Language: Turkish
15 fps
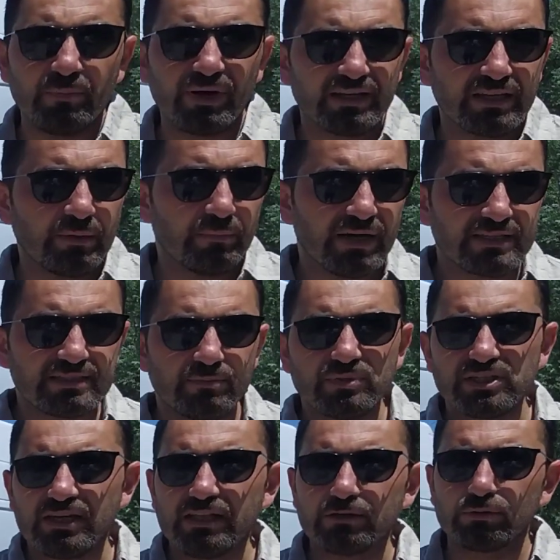yaparken bazen
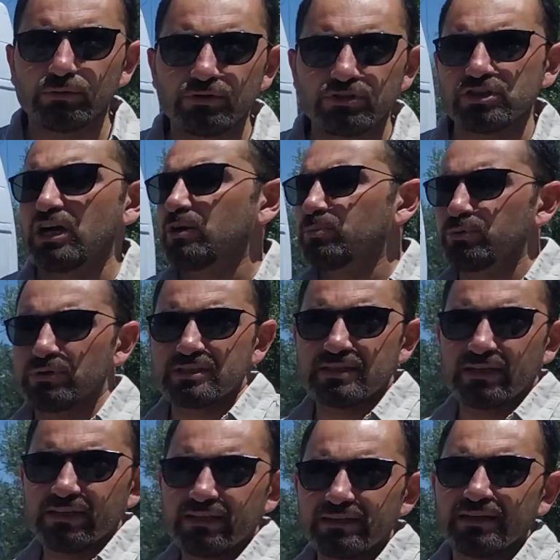bir şeyler oluyor çarpıyor
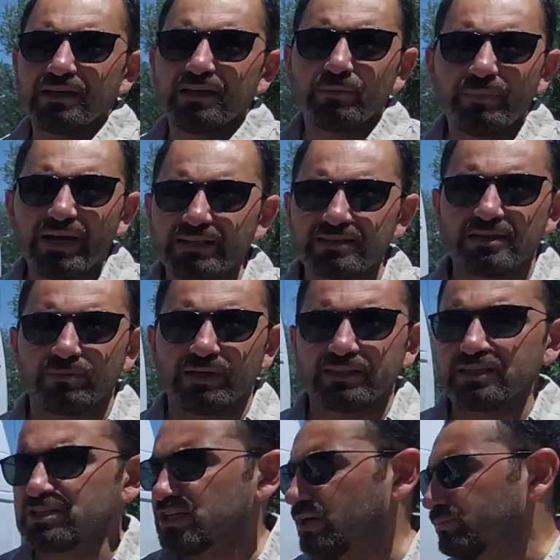insanlar. Ben de
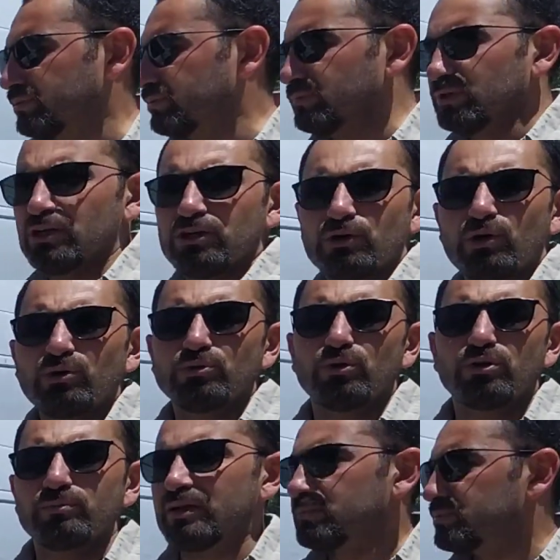zamanında çarptım. O
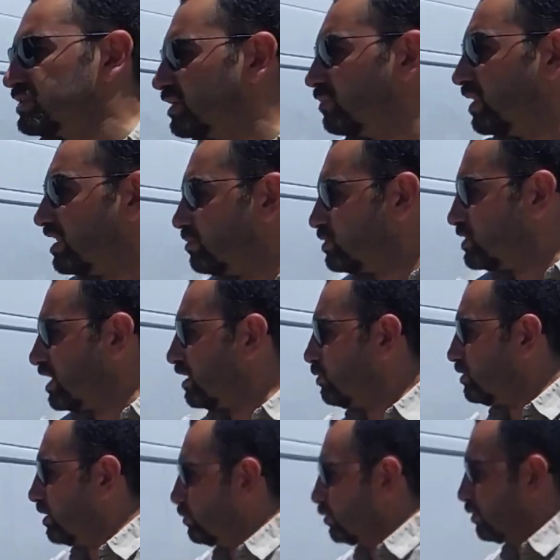normal bir şey. Benim için en
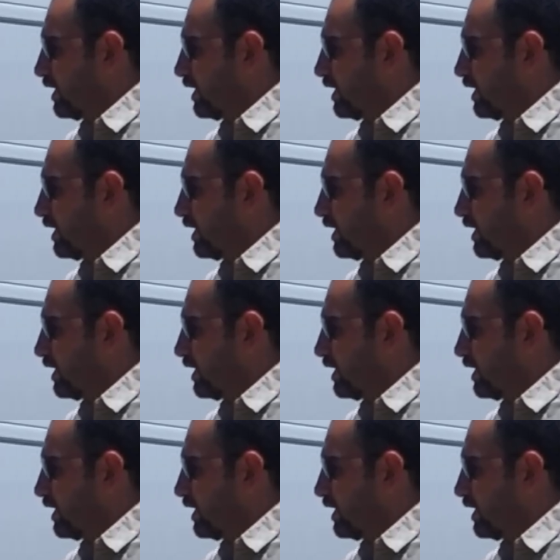önemli